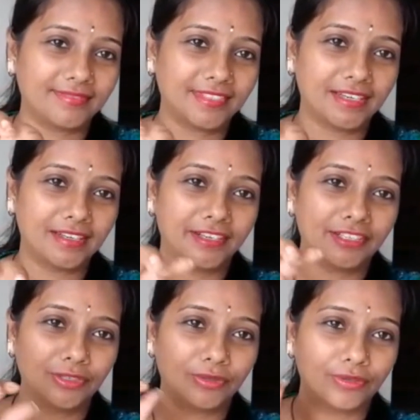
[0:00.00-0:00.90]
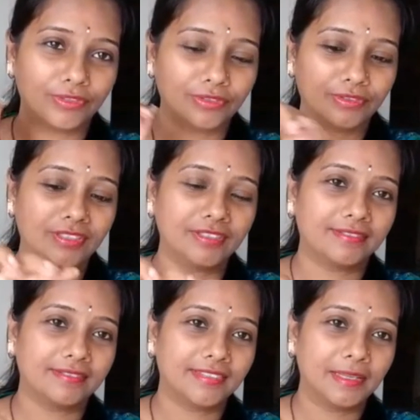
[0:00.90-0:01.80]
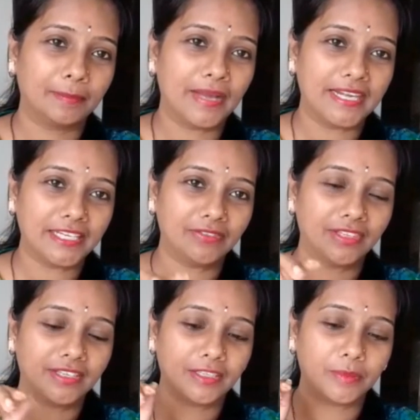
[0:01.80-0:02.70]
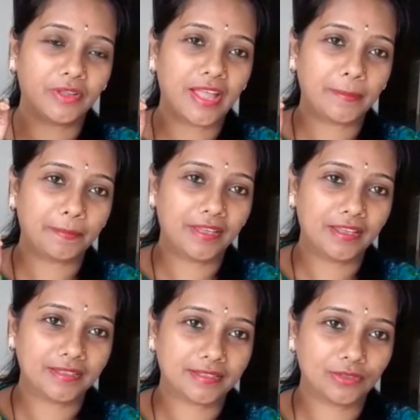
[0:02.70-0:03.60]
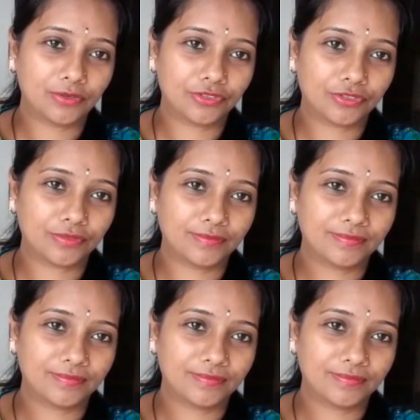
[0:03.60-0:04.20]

చాలా రిచ్ లుక్ వస్తుంది పార్టీ వేర్ కింద మనం హ్యాపీగా వేసుకోవచ్చు